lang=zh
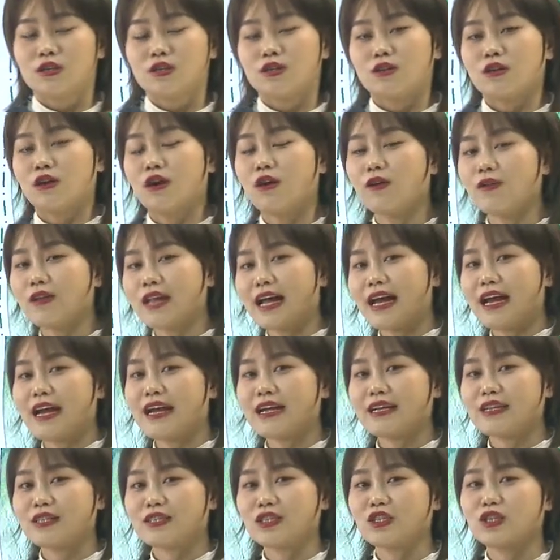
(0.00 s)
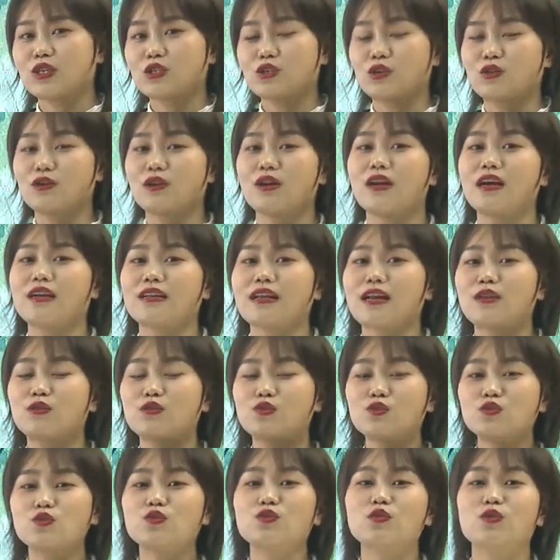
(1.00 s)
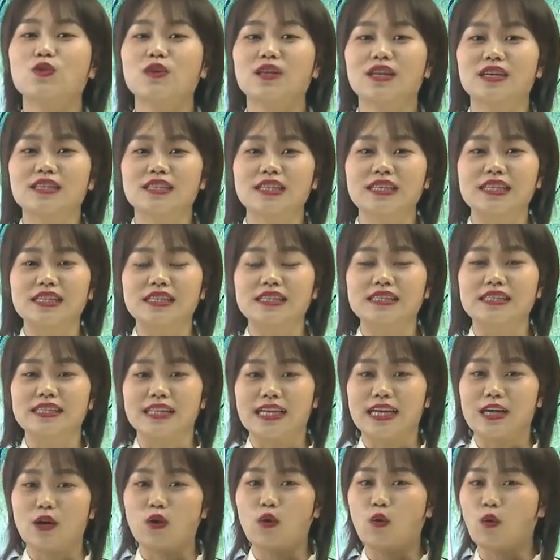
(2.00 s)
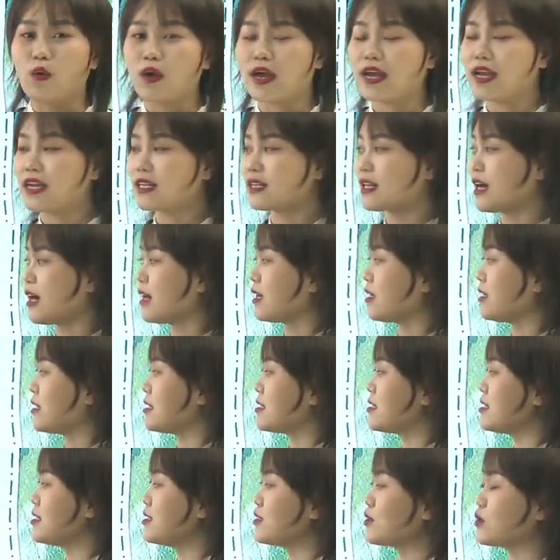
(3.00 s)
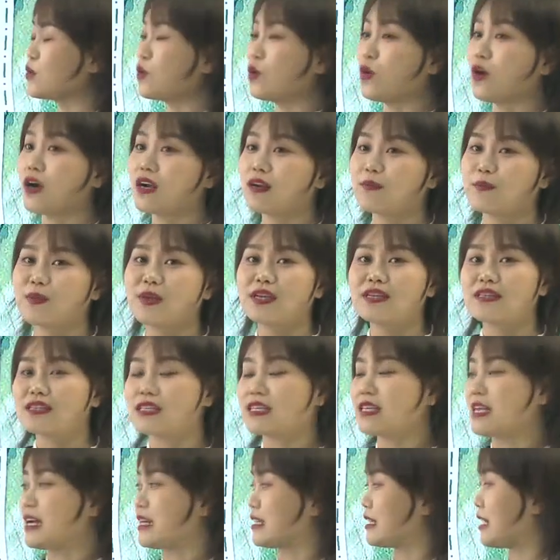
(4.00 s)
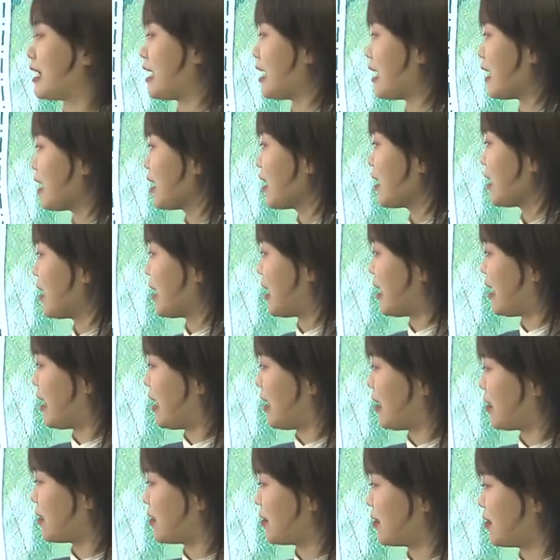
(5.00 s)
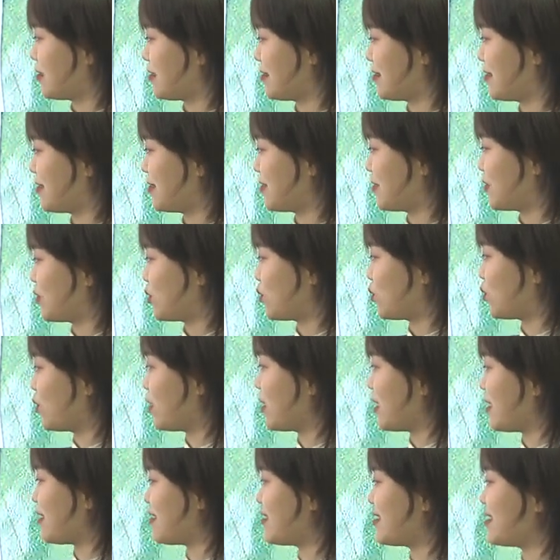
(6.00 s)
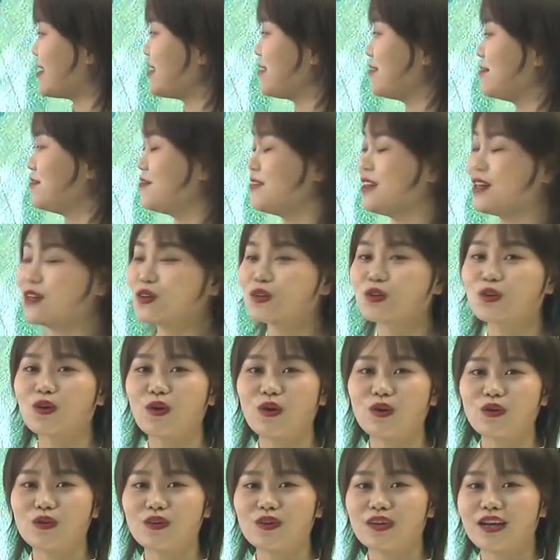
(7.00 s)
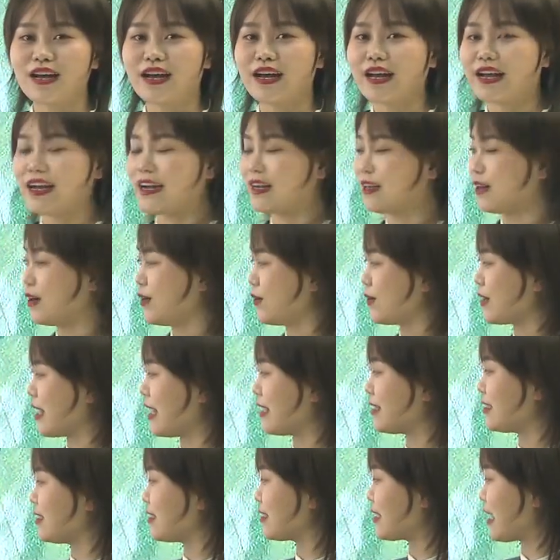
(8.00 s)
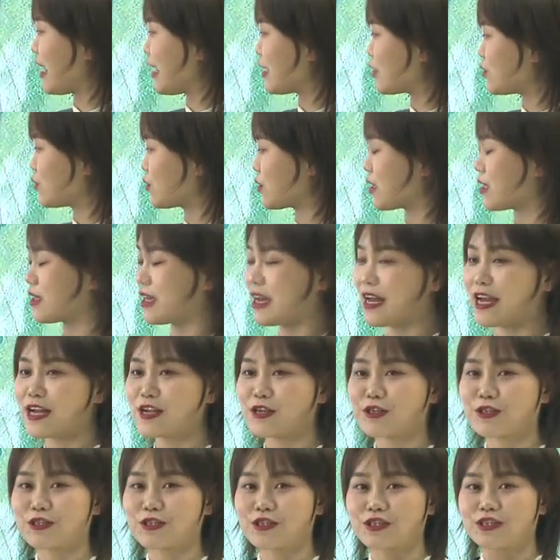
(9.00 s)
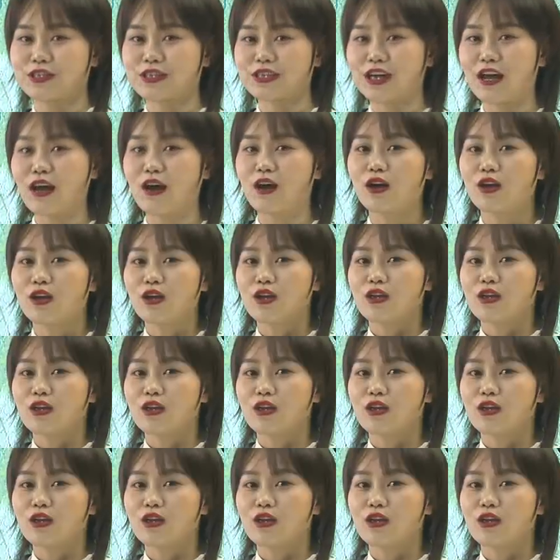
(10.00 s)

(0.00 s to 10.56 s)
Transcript: 后来这个重耳他度过了这一劫，回到了晋国，并且呢，啊，做了晋文公，哎，后来呢，他就开始要。